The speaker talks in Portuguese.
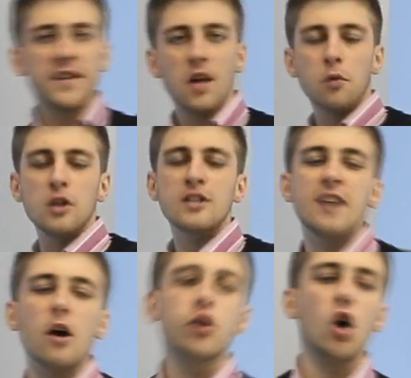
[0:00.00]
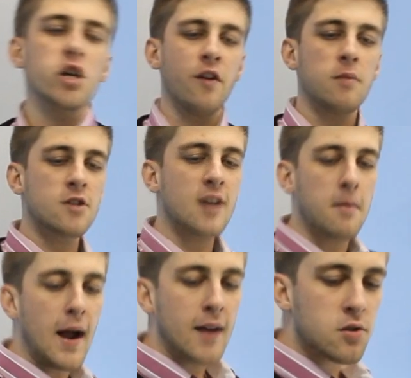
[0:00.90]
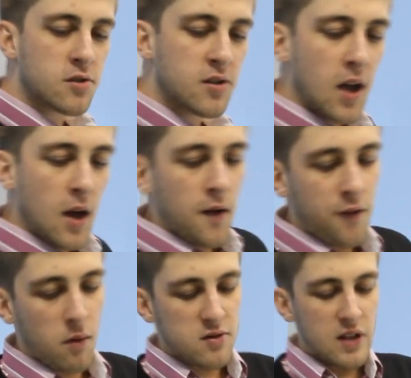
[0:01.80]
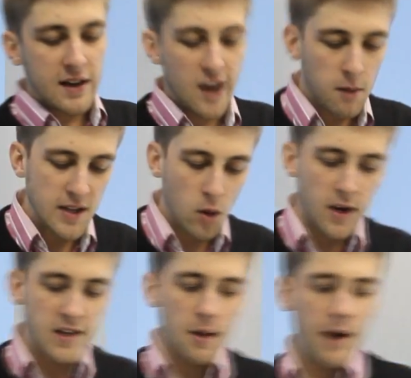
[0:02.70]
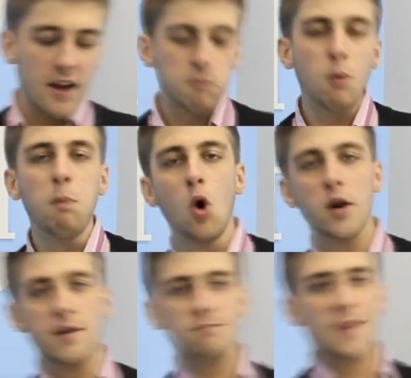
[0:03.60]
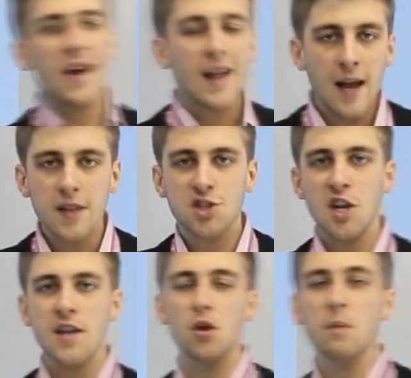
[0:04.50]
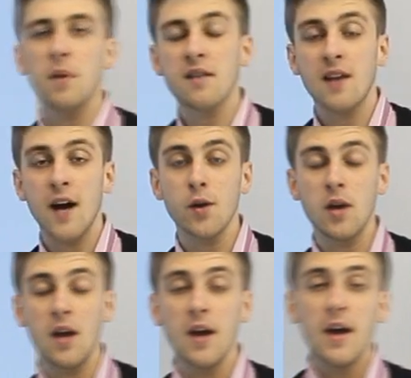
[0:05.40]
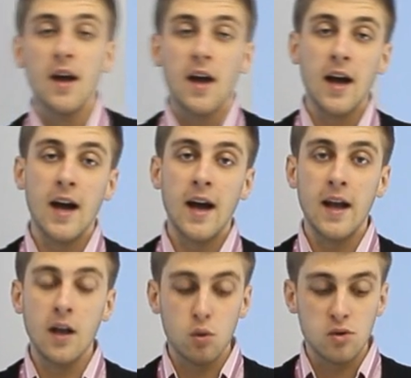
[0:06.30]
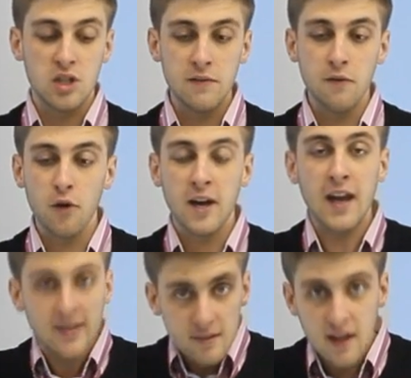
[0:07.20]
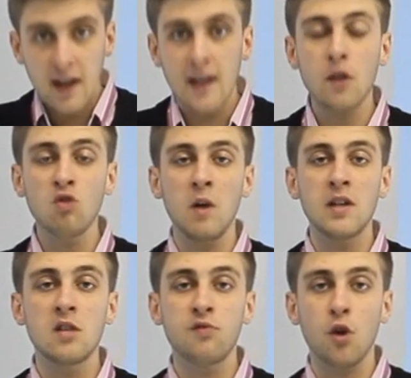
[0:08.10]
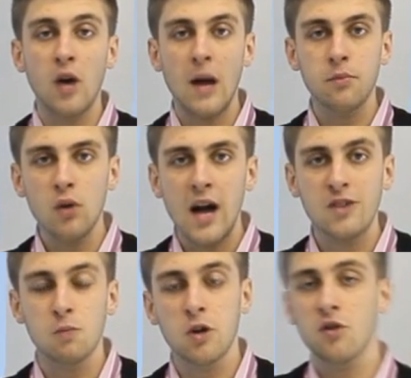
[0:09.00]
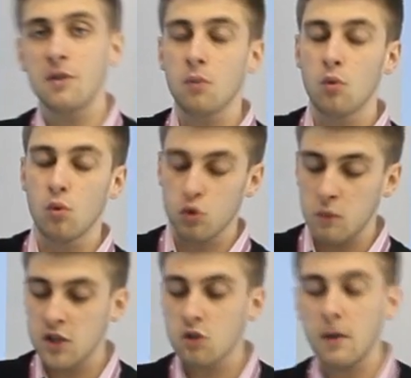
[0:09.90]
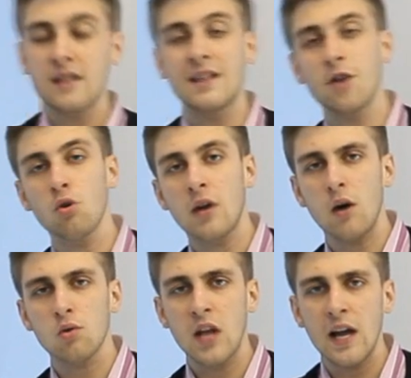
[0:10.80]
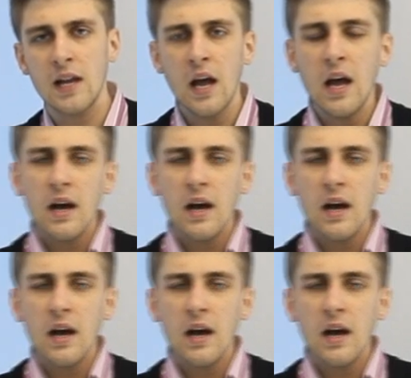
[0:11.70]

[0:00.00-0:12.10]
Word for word: é o plantão policial de hoje. Vamos aos abraços. Vamos lá, quero mandar um grande abraço pro Boni, lá de Xeredo, empresário que é, inclusive, foi graças a ele que os bandidos foram capturados, porque os, os bandidos bateram no carro dele